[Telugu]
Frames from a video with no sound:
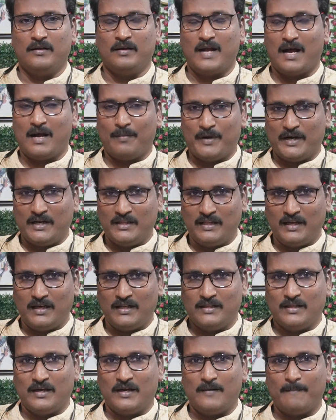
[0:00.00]
కాపాడిందా
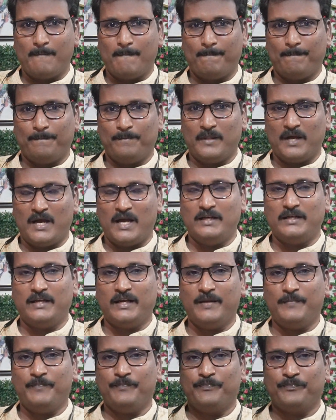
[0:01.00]
లేదా అంటే
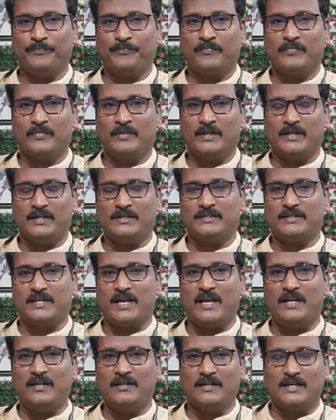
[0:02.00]

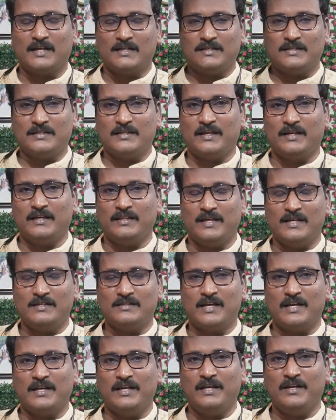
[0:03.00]
ఇస్రాయేలీలు ఖచ్చితంగా ఈ
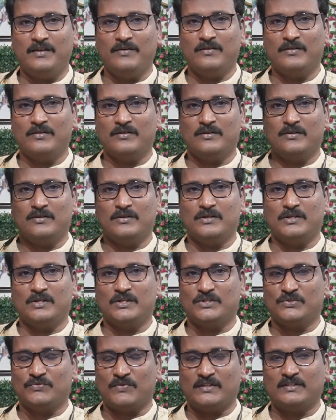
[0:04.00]
దేశాన్ని
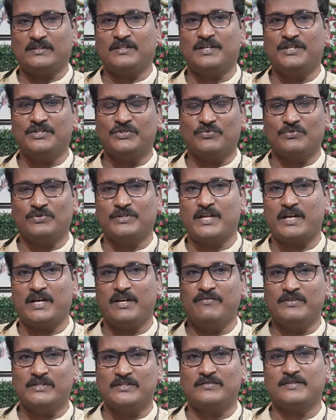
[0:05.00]
స్వతంత్రించుకుంటారని
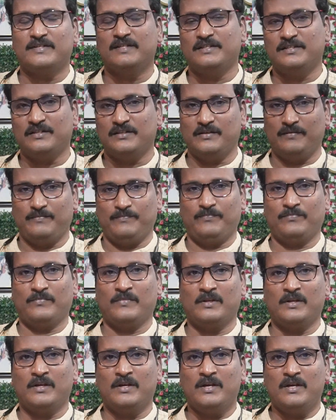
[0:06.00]
విశ్వసించింది
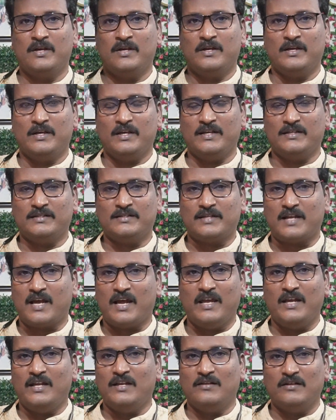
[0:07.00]

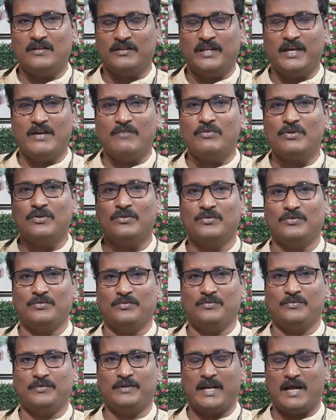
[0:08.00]
ఇస్రాయేలీల దేవుడు
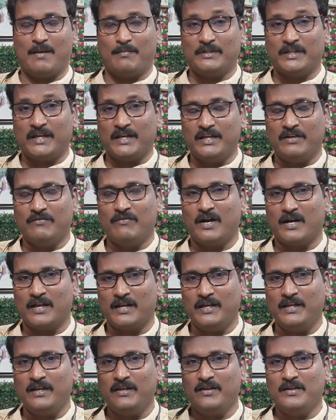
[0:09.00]
నమ్మదగిన
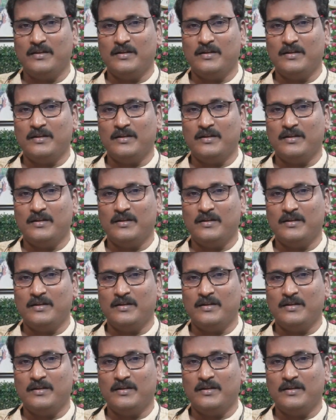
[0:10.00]
వాడని